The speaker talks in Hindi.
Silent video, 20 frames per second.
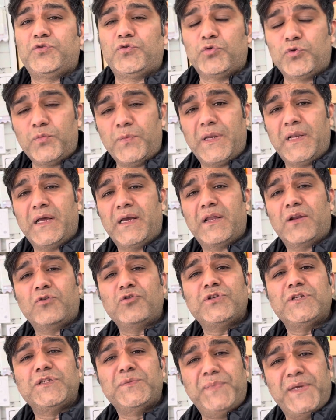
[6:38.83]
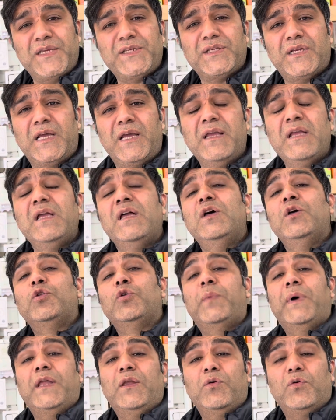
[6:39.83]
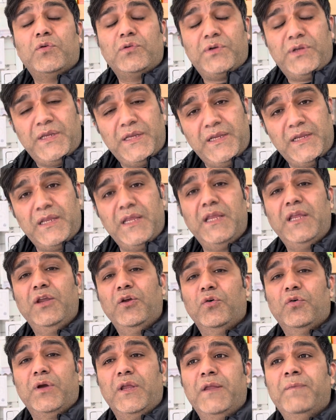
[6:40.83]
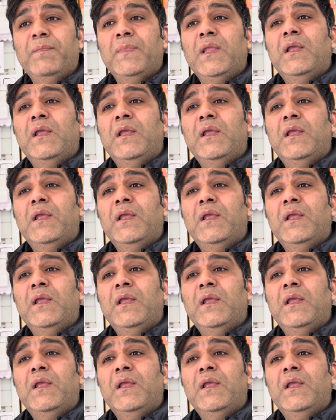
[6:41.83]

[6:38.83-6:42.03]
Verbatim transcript: शोरूम वाला अगर कोई चीज़ बेच रहा है तो भाई वो ठीक ही होगी